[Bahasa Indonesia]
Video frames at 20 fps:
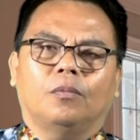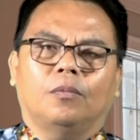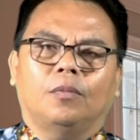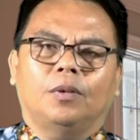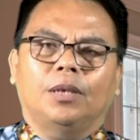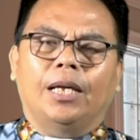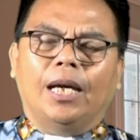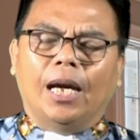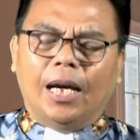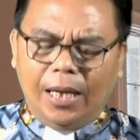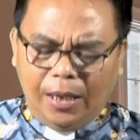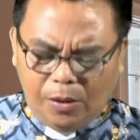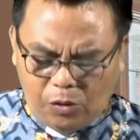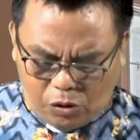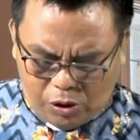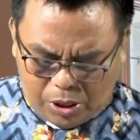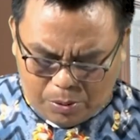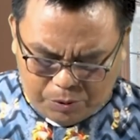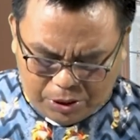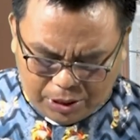Dia yang
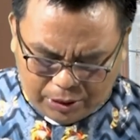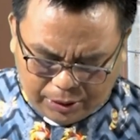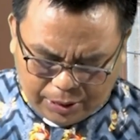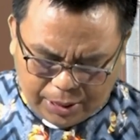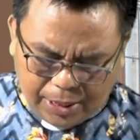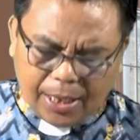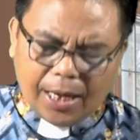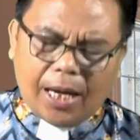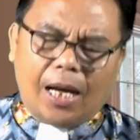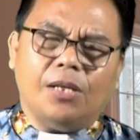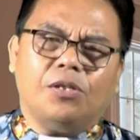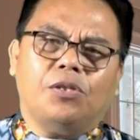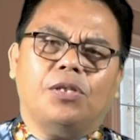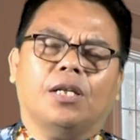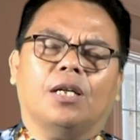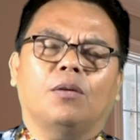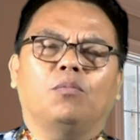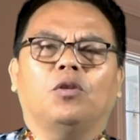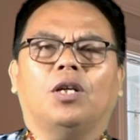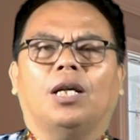sudah menyatakan
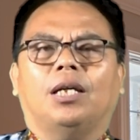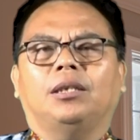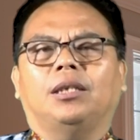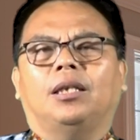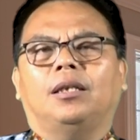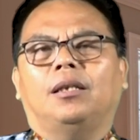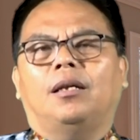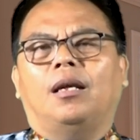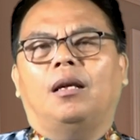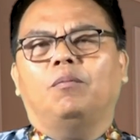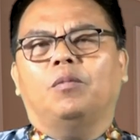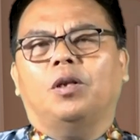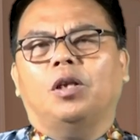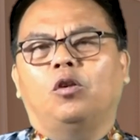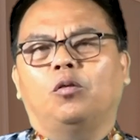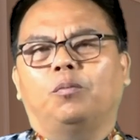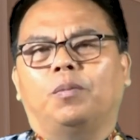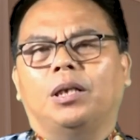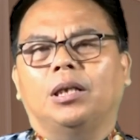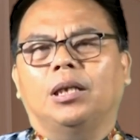kasih kemurahannya di dalam
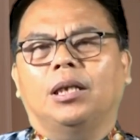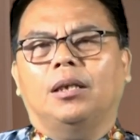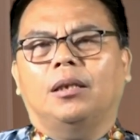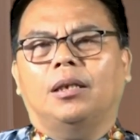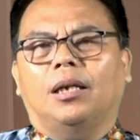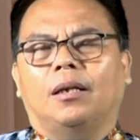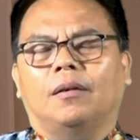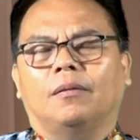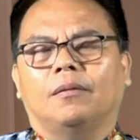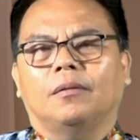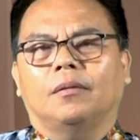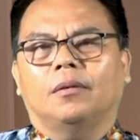kehidupan kita.